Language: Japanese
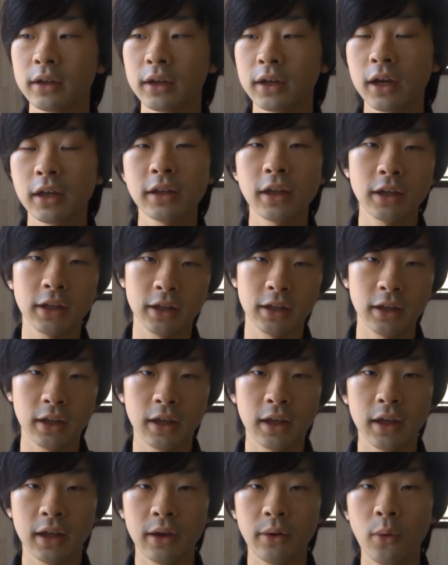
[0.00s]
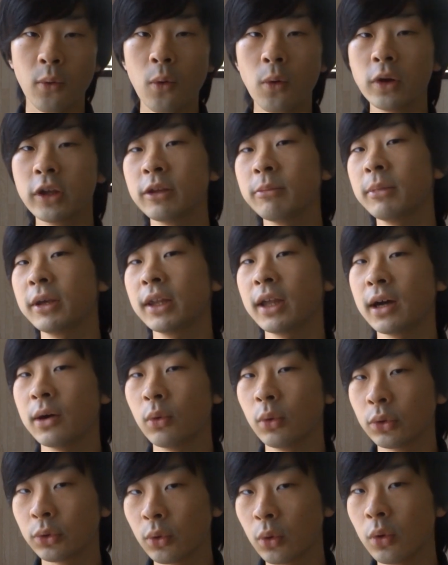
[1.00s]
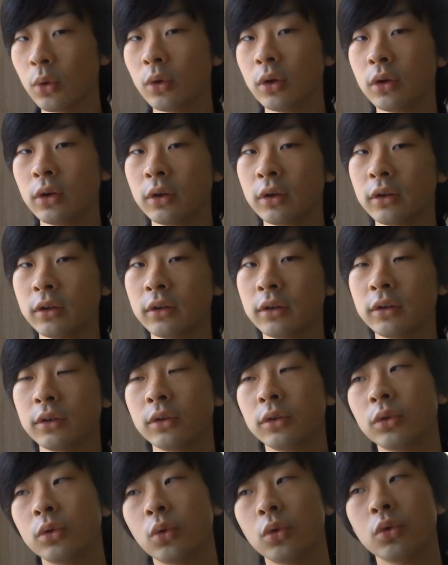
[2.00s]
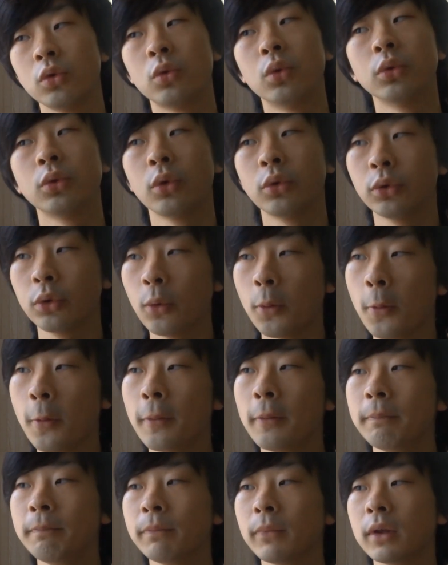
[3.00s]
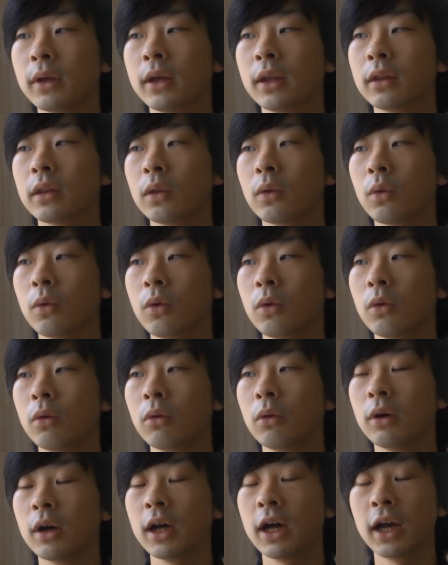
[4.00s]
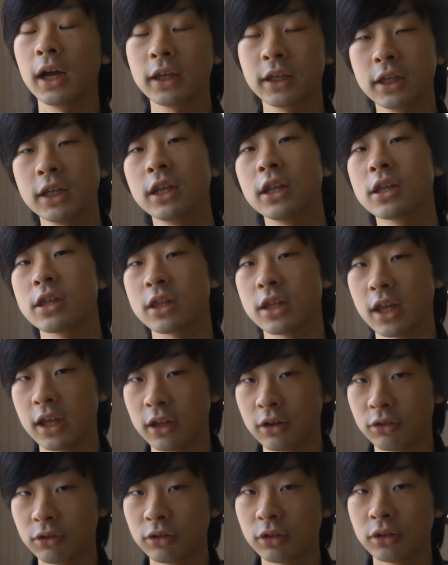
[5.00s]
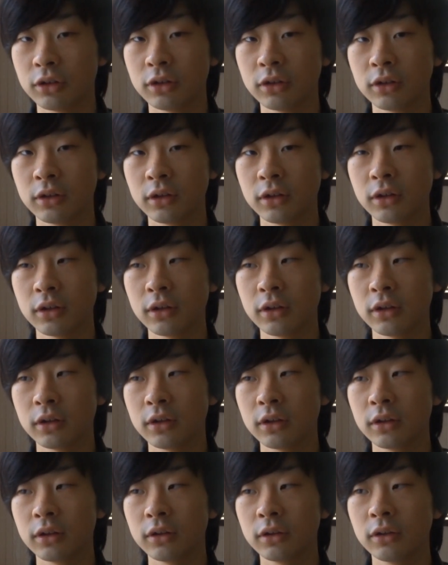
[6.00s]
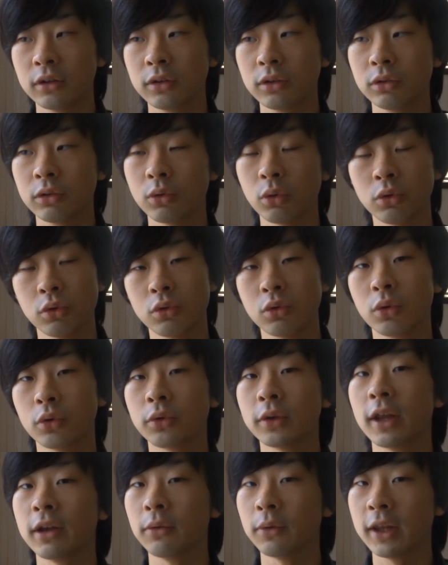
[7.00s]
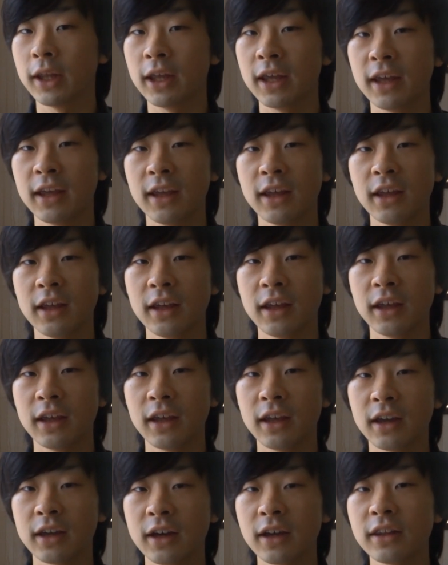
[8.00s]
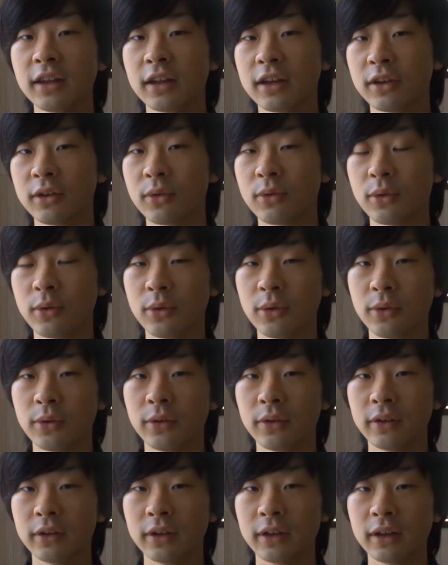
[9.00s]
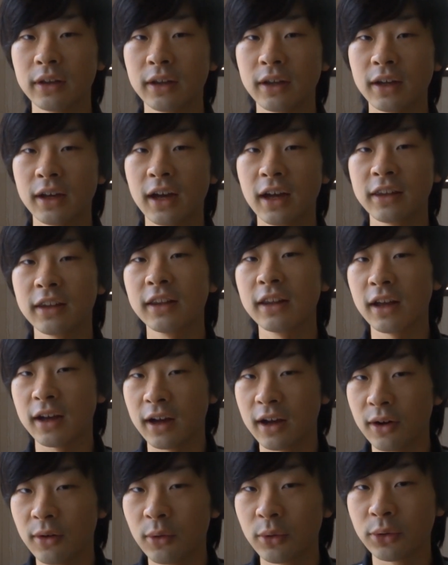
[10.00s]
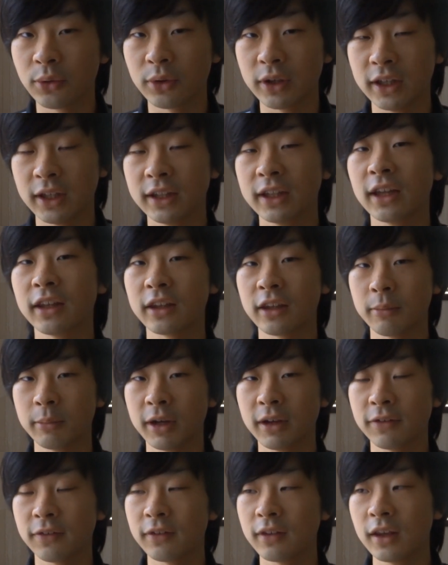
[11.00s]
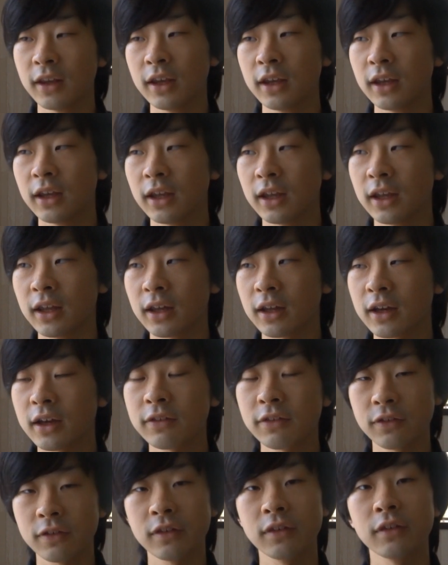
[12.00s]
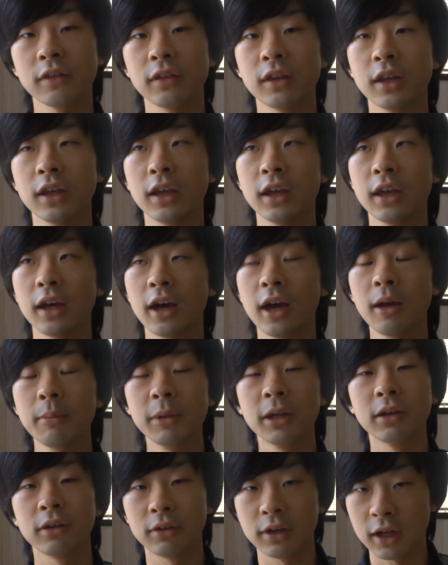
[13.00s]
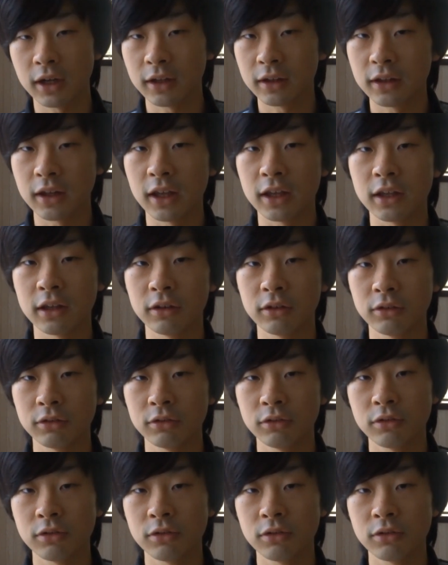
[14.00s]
かなり、え大きめな音ということと、えっと、はっきりしているということなので、えー、かなりこう、派手な音になってます。えー、かつ、えー、ハミングができる